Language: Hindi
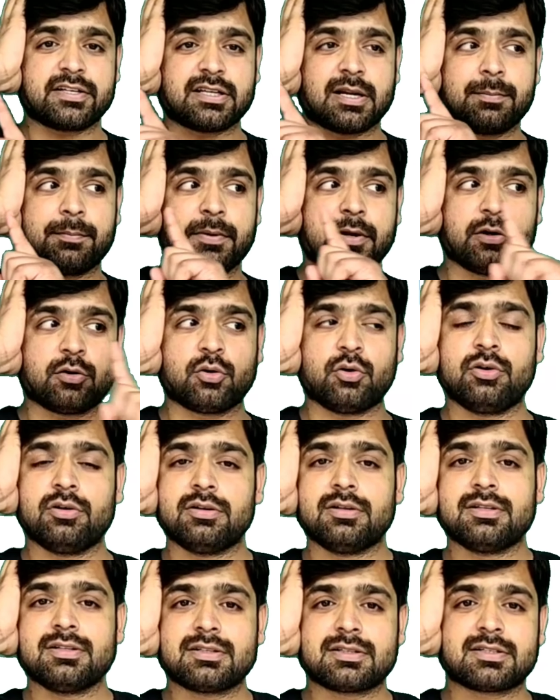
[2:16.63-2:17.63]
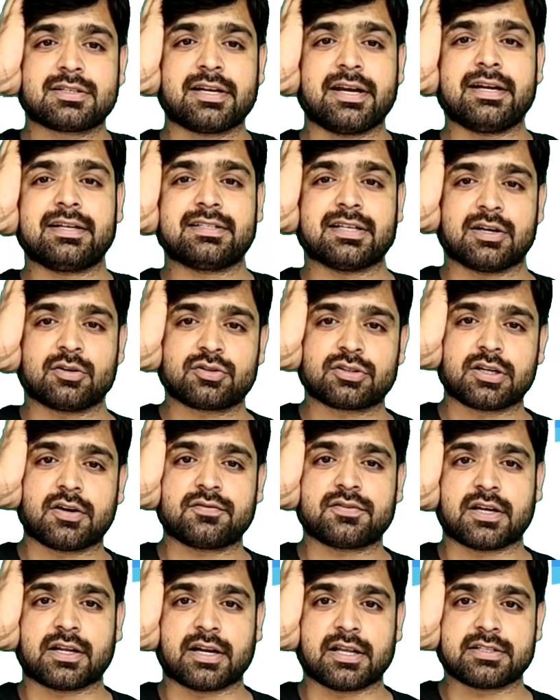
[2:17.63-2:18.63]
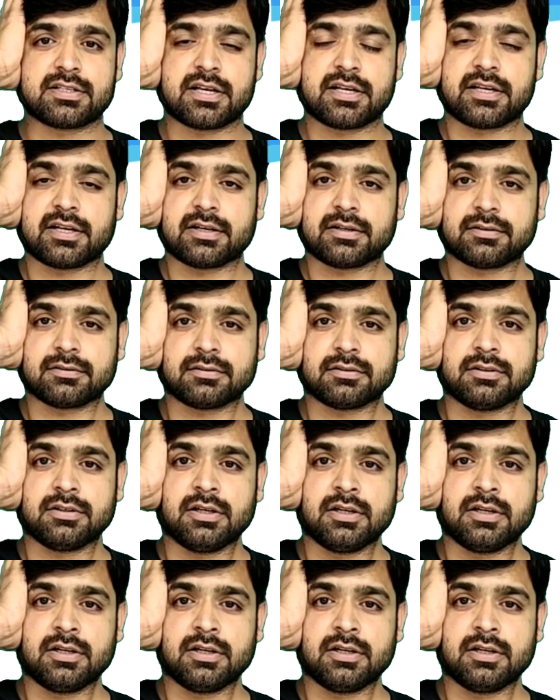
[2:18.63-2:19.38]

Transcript: प्रेशर बिल्कुल स्ट्रेट जा उस तरफ जाना चाहिए